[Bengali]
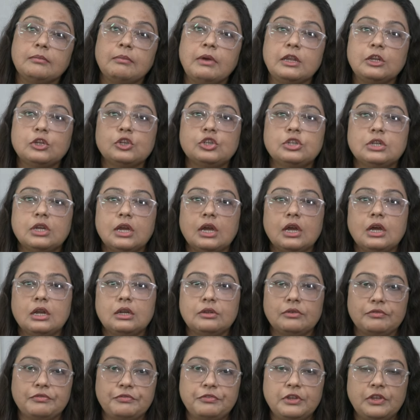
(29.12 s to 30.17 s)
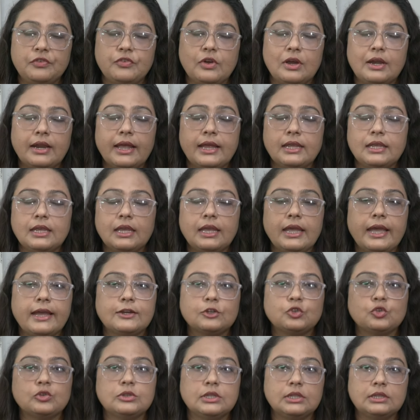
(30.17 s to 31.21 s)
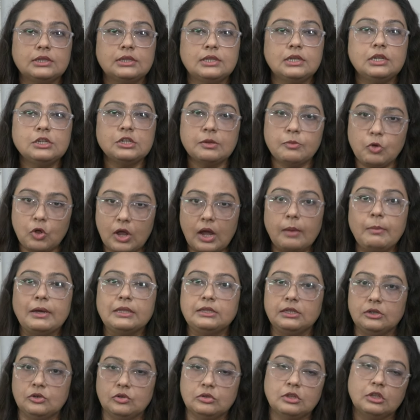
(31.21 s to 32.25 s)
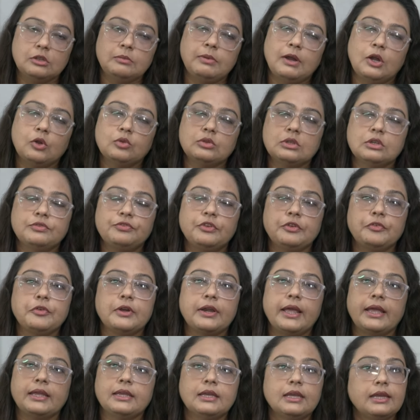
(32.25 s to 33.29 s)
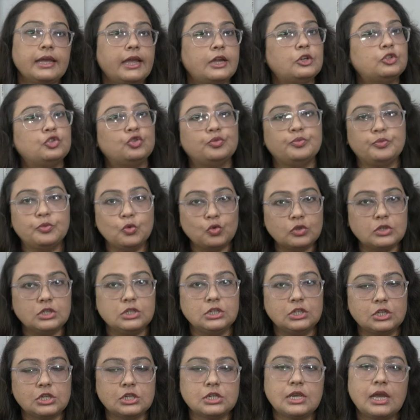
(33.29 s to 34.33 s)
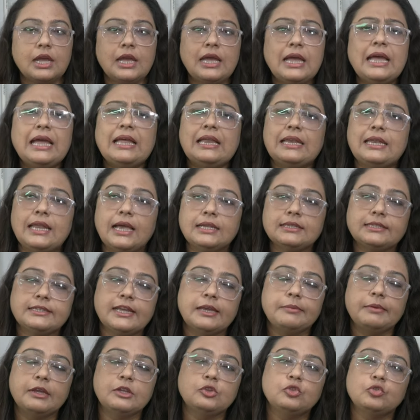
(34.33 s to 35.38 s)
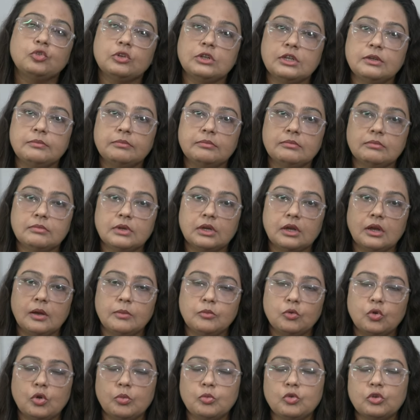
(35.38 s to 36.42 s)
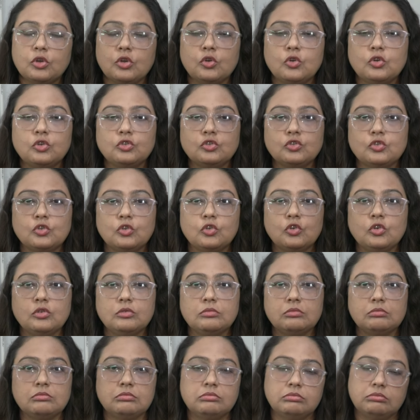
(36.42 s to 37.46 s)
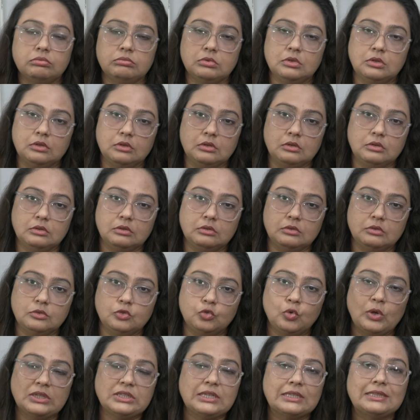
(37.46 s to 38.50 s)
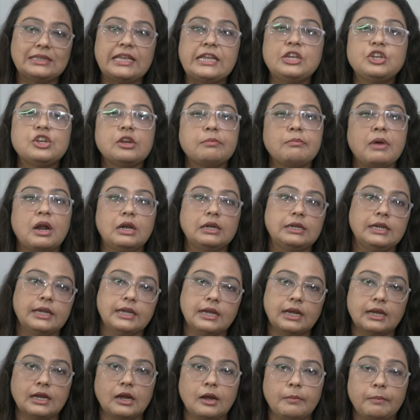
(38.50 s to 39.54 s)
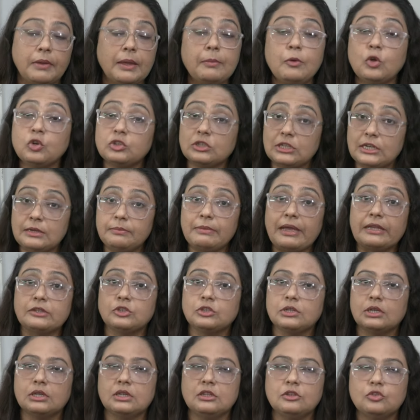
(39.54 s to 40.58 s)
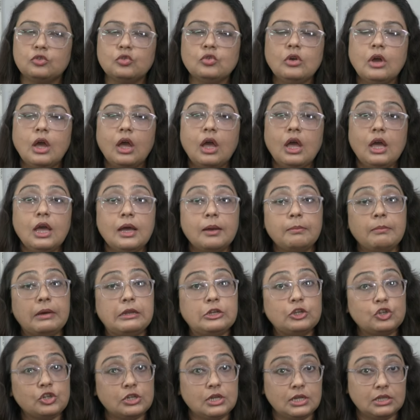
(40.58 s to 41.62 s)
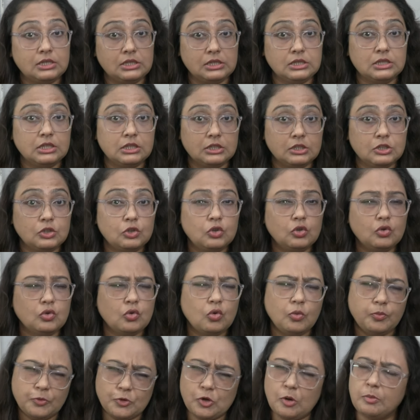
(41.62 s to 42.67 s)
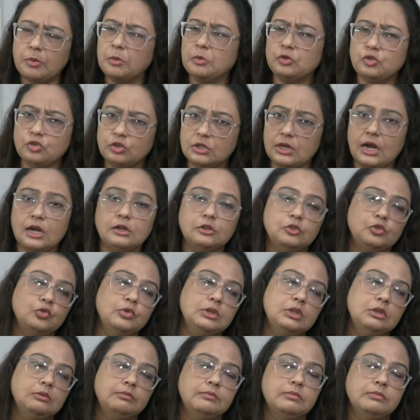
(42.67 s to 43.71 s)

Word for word: মালয়েশিয়ার ফিফা র্যাঙ্কিং একশো তেত্রিশ এবং আমাদের অর্থাৎ ভারতের ফিফা র্যাঙ্কিং একশো পঁচিশ লাস্ট টাইম এই দুটো টিম মুখোমুখি হয়েছিল দু হাজার তেইশে মার্ডেকা কাপে এবং সেই ম্যাচটা কিন্তু মালয়েশিয়া জিতেছিল খুব সম্ভবত চার দুই